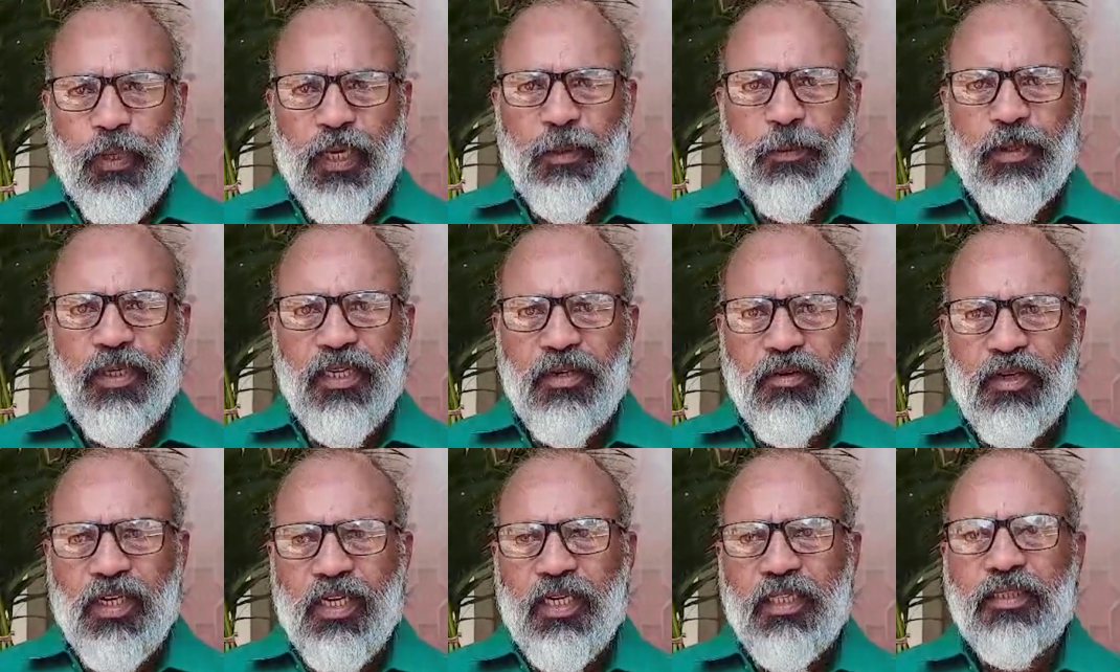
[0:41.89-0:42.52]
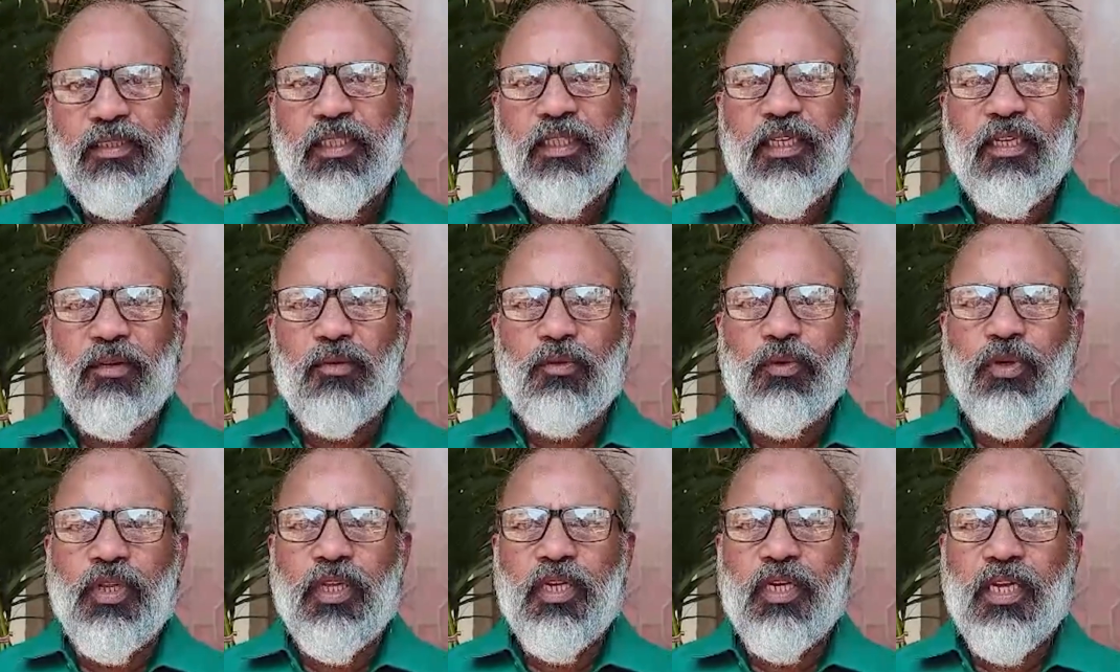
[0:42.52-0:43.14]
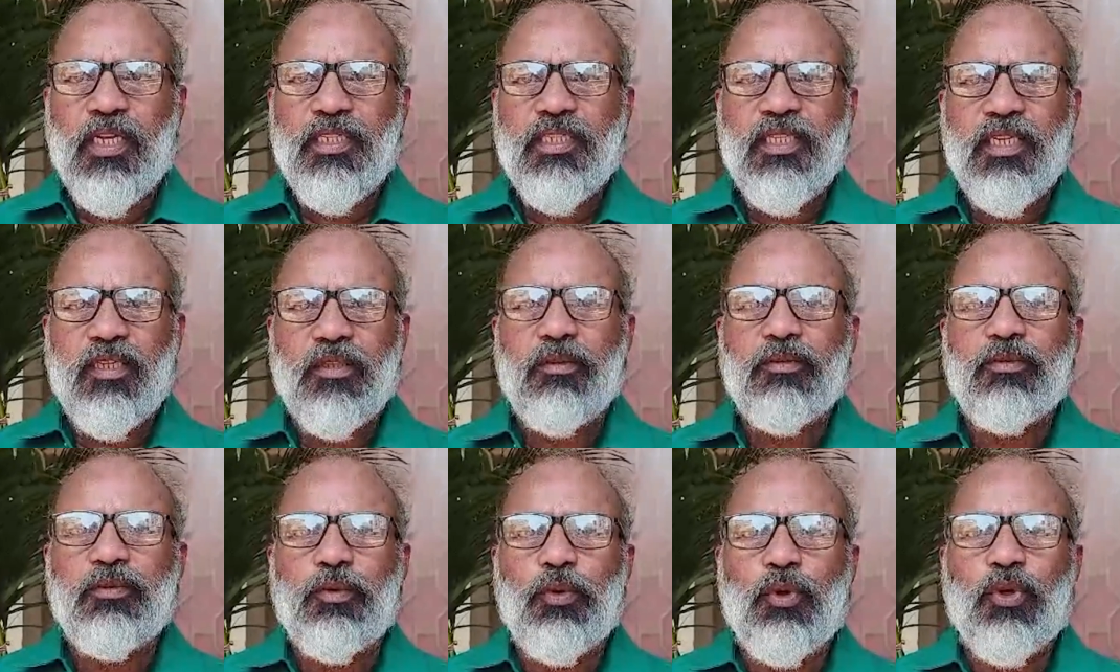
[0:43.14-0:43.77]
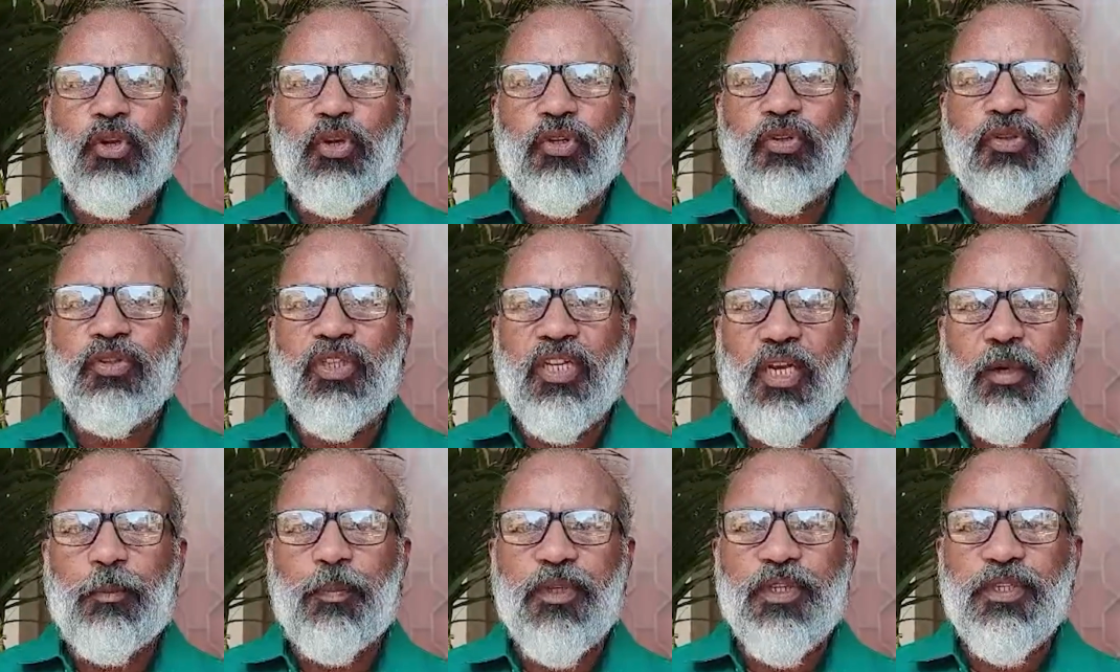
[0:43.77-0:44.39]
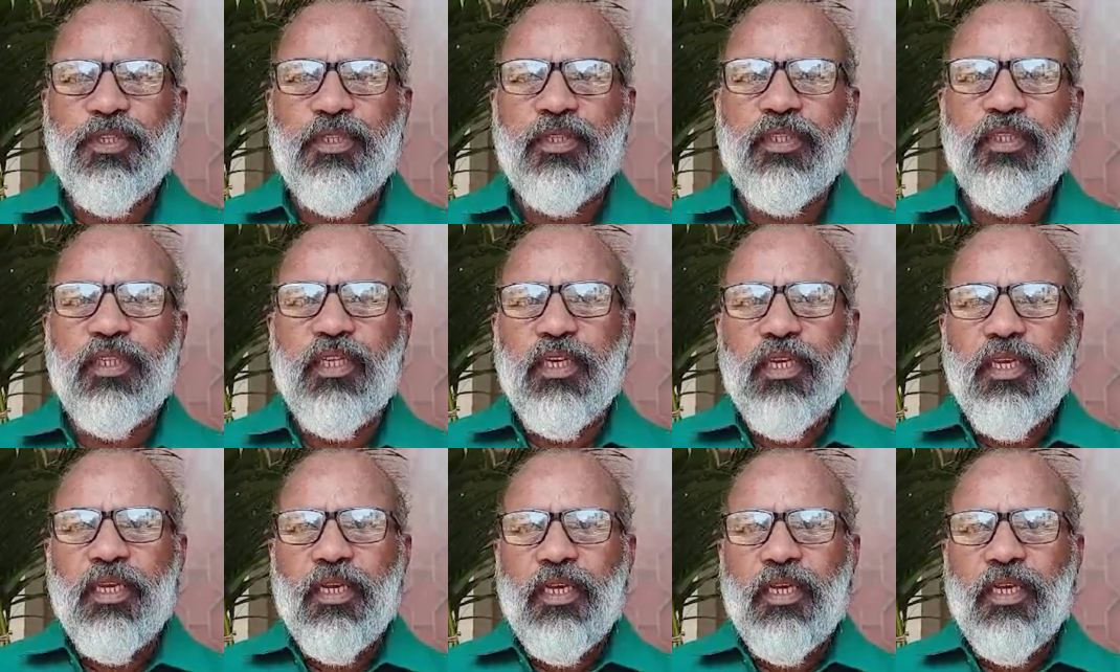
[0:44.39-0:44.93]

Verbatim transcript: పైబడిన వాళ్ళందరికీ కూడా రాజ్యాంగం ఓటు హక్కును కల్పించింది